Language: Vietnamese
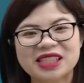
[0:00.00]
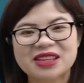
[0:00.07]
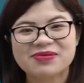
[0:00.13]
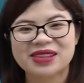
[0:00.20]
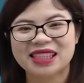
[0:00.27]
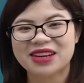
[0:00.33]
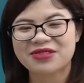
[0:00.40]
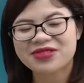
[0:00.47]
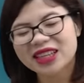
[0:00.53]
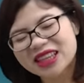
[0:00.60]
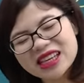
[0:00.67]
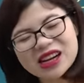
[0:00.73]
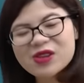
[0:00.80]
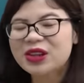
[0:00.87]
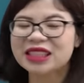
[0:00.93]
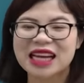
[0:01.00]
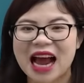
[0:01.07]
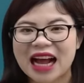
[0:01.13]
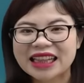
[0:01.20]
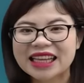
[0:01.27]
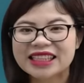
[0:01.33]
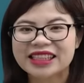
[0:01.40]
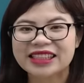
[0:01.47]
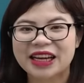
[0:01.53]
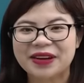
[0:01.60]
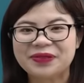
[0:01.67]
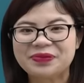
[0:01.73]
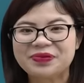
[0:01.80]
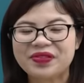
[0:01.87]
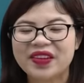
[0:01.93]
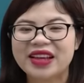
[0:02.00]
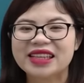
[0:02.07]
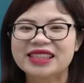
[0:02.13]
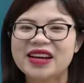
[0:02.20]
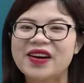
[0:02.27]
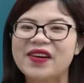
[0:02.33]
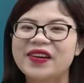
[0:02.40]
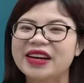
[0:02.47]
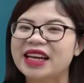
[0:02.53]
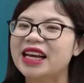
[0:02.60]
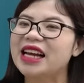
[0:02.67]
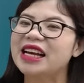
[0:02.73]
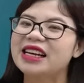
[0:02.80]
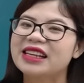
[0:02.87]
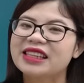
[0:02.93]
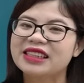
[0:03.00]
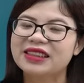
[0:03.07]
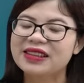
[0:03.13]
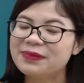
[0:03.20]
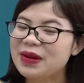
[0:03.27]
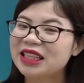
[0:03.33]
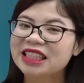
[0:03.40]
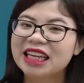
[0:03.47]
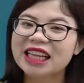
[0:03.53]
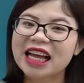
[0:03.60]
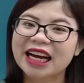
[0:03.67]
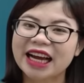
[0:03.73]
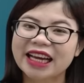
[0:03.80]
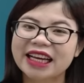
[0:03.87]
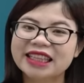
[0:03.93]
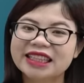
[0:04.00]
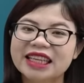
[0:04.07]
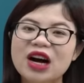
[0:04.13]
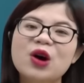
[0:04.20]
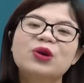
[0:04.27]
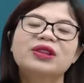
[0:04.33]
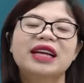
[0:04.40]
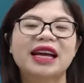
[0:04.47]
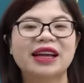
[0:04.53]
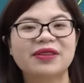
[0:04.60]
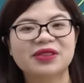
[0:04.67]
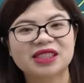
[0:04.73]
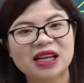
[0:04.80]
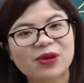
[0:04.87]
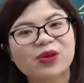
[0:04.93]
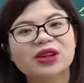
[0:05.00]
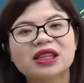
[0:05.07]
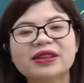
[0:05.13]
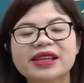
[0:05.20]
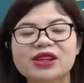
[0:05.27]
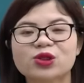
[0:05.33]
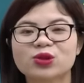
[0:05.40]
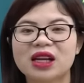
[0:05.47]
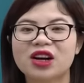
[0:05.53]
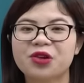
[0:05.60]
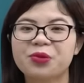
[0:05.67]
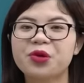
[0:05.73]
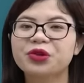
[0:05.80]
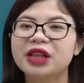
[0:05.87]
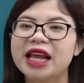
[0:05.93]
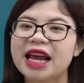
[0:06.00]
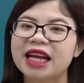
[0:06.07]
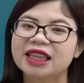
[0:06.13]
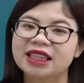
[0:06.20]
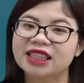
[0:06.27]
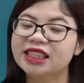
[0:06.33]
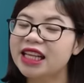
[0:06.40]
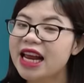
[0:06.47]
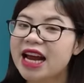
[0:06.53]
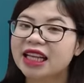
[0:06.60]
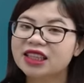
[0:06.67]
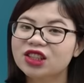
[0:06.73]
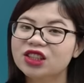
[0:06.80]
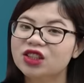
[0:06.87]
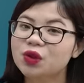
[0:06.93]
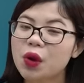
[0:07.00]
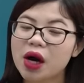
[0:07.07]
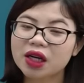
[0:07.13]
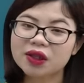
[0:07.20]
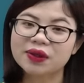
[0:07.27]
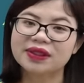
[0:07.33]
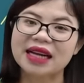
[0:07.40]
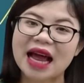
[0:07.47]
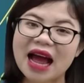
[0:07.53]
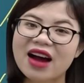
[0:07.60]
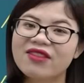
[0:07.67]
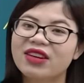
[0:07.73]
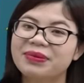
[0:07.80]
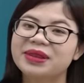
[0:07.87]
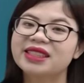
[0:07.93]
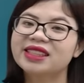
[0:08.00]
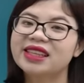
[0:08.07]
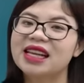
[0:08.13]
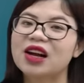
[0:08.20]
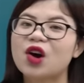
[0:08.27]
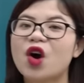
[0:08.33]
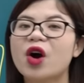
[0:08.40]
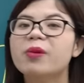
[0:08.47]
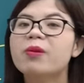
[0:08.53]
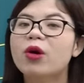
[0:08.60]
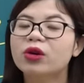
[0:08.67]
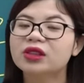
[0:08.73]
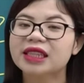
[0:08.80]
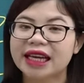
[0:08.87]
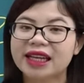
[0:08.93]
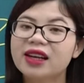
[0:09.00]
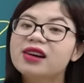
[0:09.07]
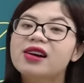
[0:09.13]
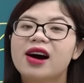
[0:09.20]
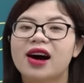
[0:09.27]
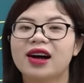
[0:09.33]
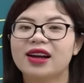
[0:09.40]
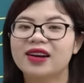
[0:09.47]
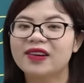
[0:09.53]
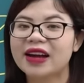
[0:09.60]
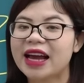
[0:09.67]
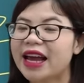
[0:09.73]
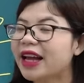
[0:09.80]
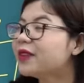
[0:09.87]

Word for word: giờ mình đã viết được luôn chữ hán này chưa nhỉ rồi bên trên là cái cần câu này xong rồi tiếp theo chúng ta có bộ điền chữ điền chữ ruộng đúng không nào và bên dưới là có bốn nhánh lửa ok